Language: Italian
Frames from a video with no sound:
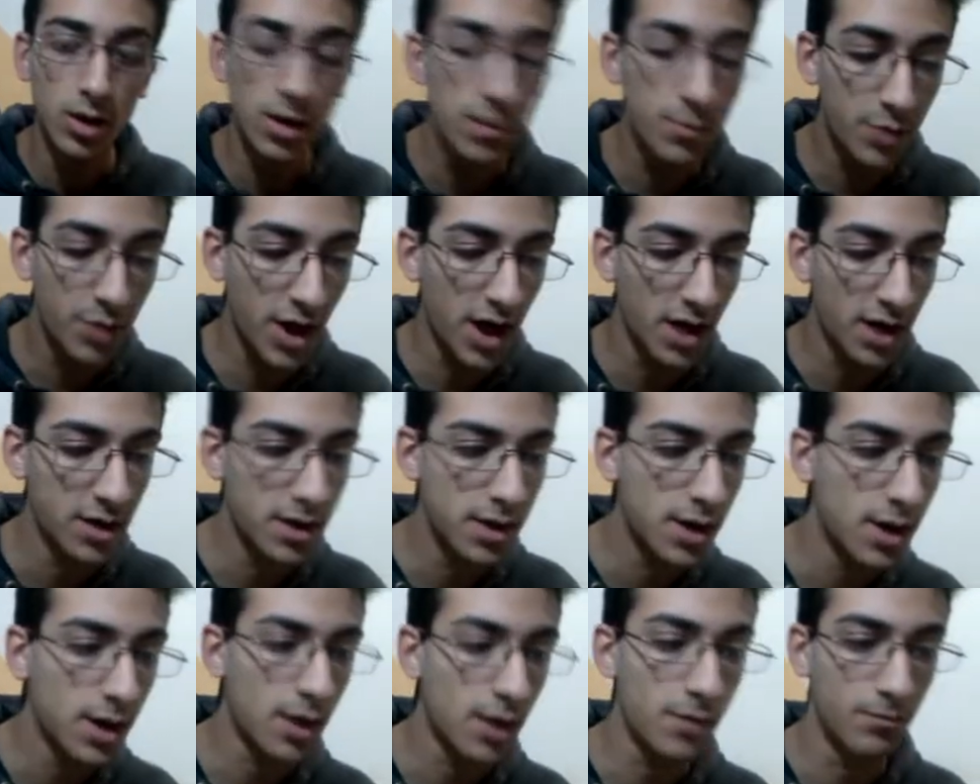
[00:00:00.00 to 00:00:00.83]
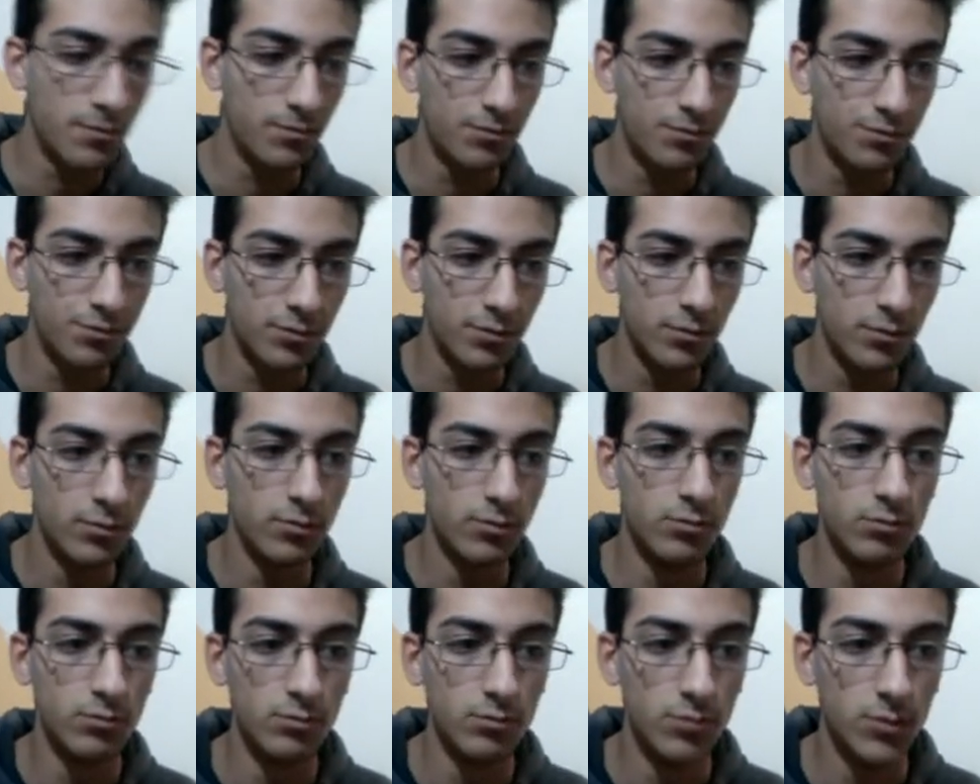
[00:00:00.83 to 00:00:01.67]
In pratica
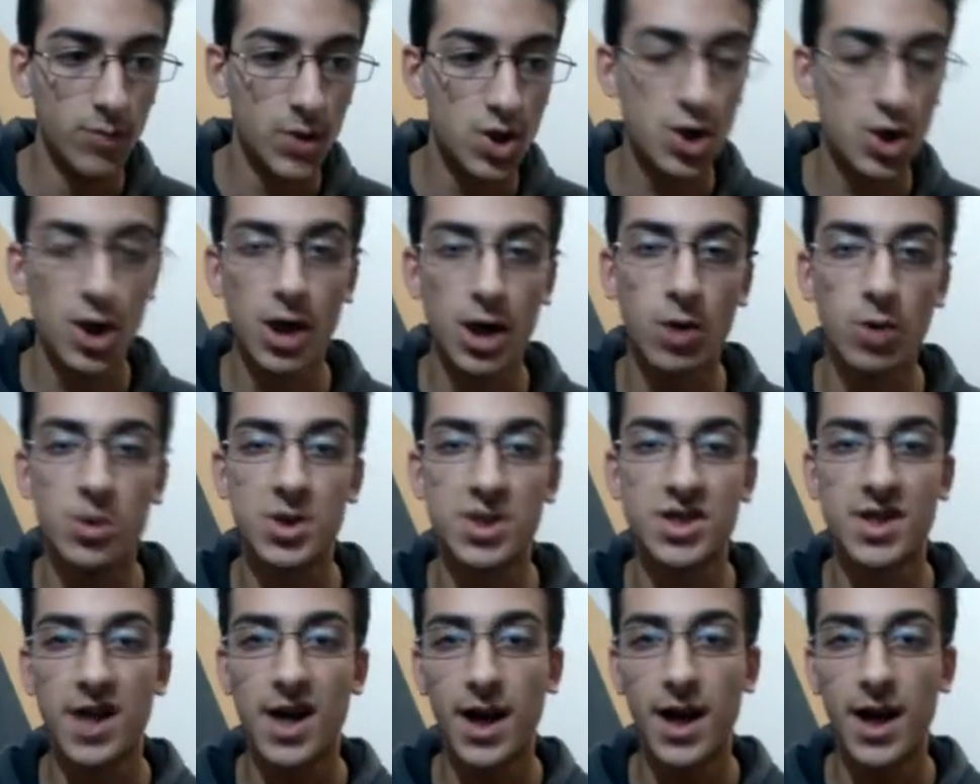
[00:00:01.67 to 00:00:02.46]
mm, c'è questa